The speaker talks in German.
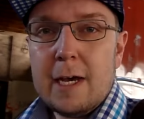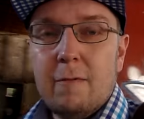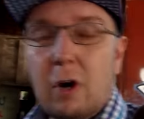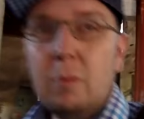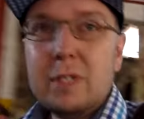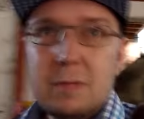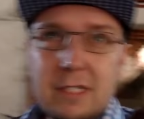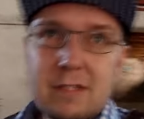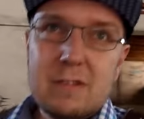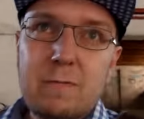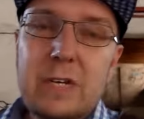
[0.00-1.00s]
Warum ich aber
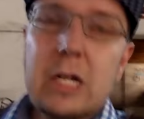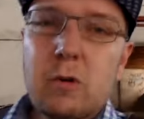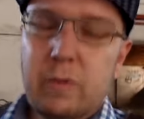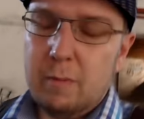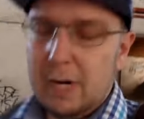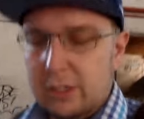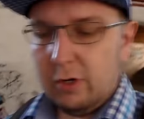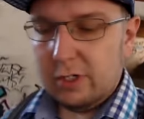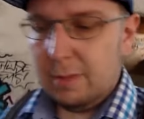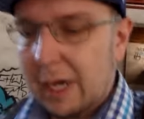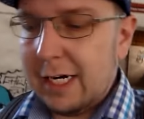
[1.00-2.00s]
dieses Vlog-Format
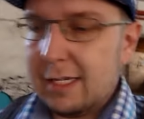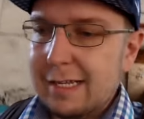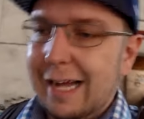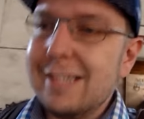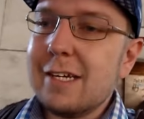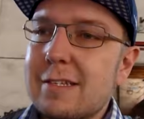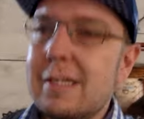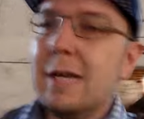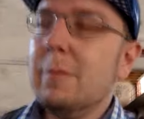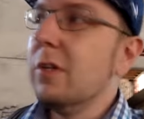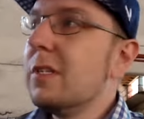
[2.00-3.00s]
heute mache, ist ein anderes
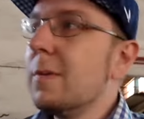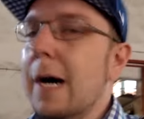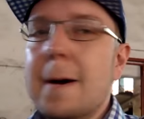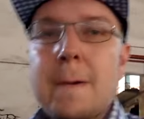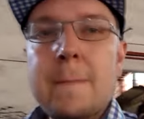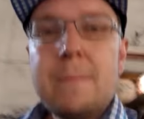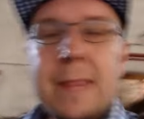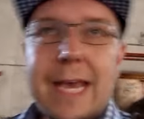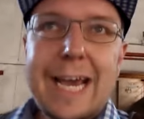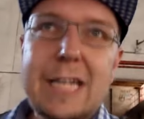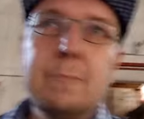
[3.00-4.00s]
Thema und zwar
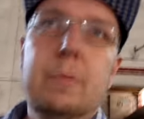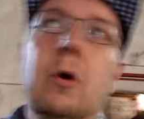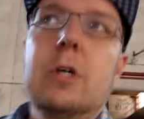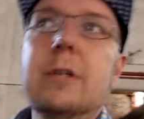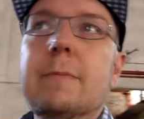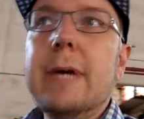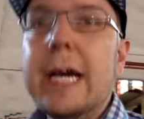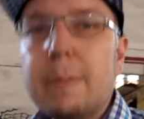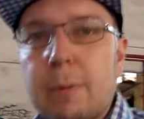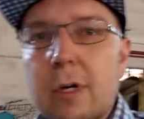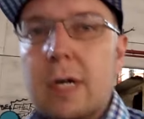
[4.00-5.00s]
Adblock.
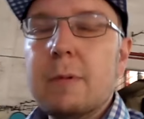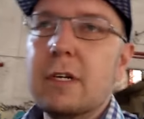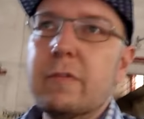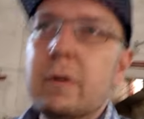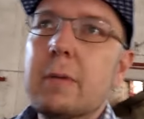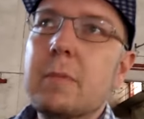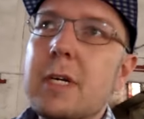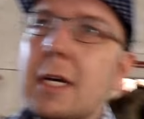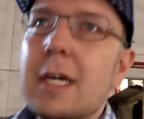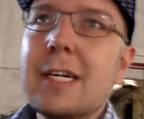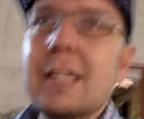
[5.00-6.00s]
Adblock habe ich auf meinem
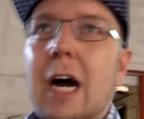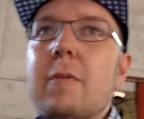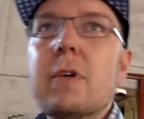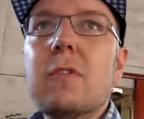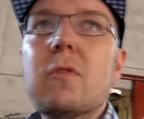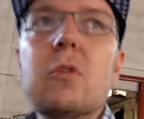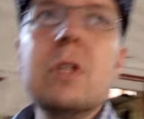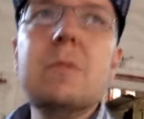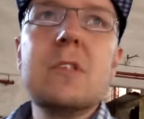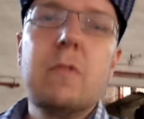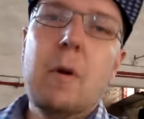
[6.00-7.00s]
Kanal versucht
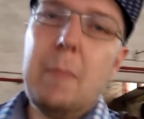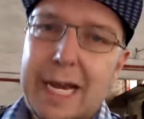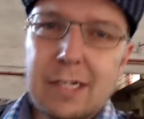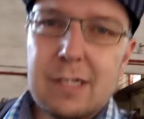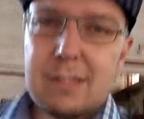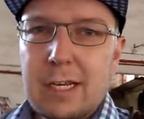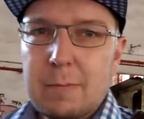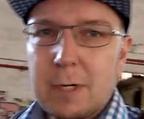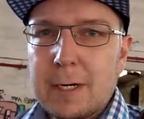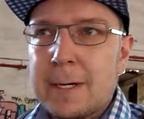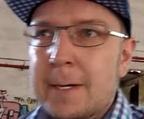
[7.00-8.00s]
immer zu vermeiden, das
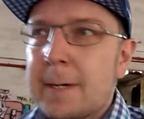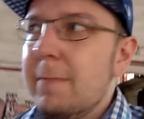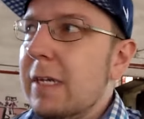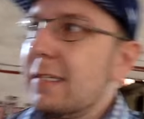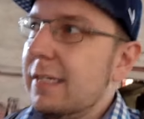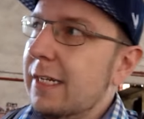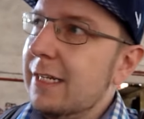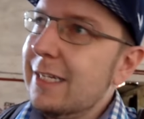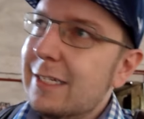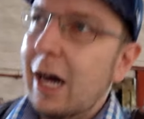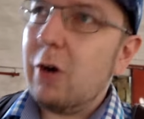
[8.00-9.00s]
Thema. Es geht
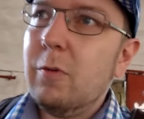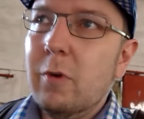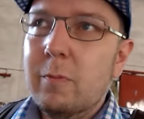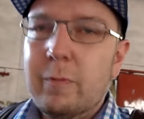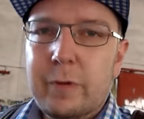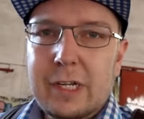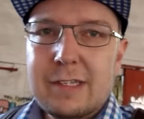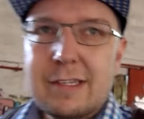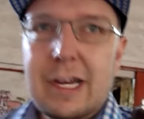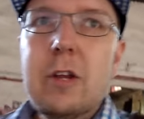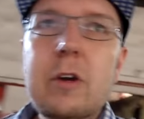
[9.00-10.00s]
nicht darum, um
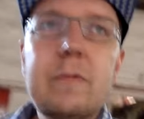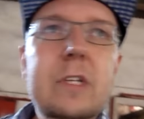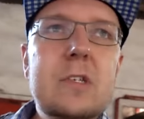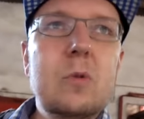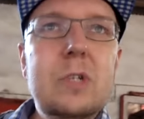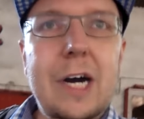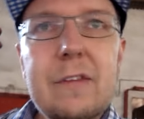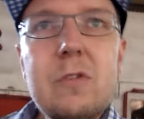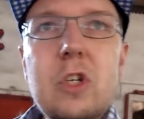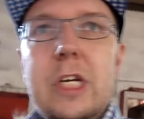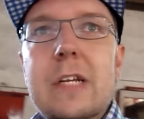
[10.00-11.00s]
finanziell irgendwie jetzt gut
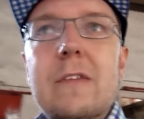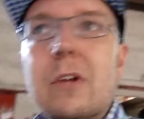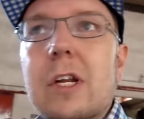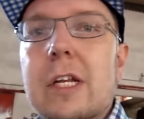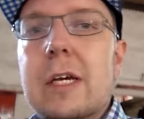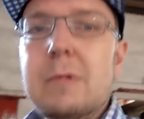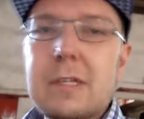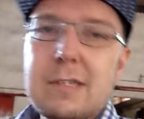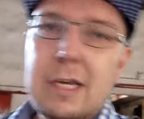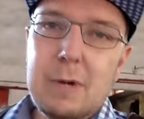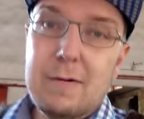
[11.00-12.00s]
dazustehen, sondern eben
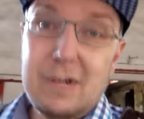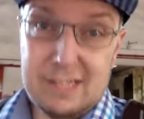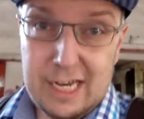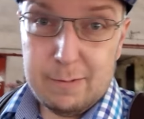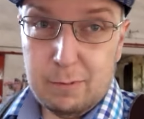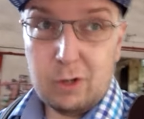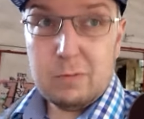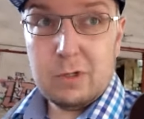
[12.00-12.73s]
das Thema, was Adblock